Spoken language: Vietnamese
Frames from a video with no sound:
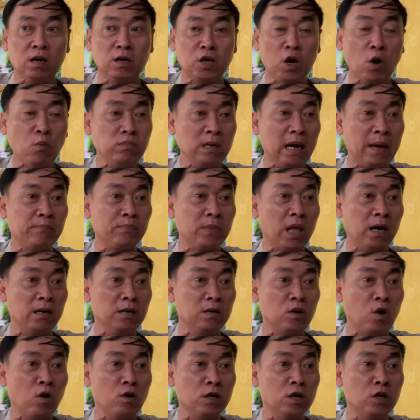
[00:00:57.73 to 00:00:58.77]
đúng năm
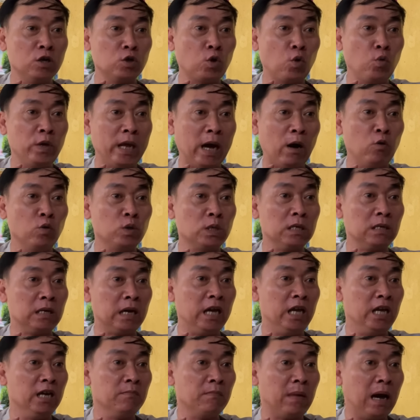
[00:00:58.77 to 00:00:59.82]
thìn có người chủ dậu xuất
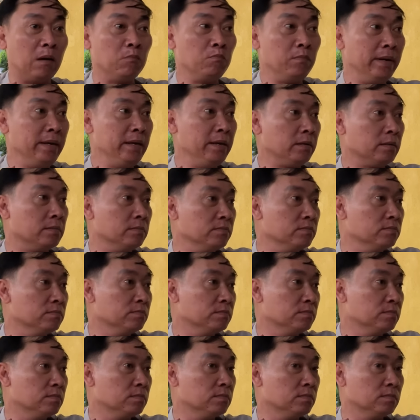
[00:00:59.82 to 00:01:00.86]
hiện không biết
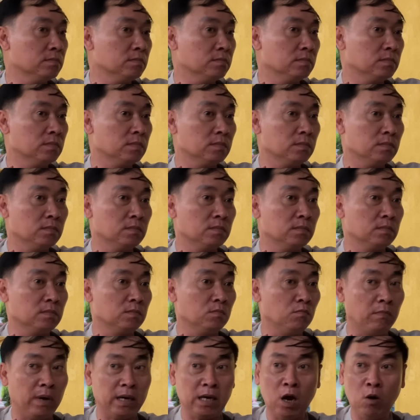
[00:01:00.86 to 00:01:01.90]

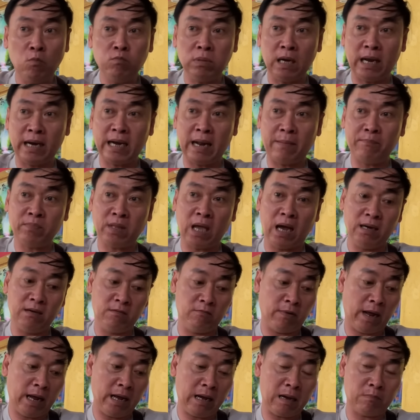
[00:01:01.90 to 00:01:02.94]
mà đúng là năm
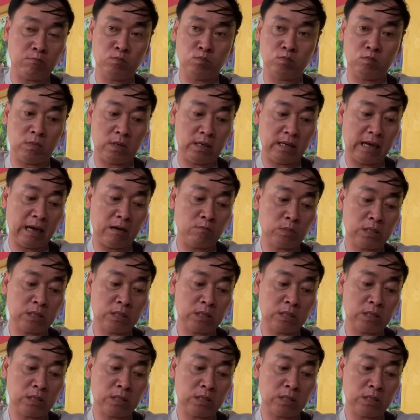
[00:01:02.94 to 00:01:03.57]
thìn phải ông ông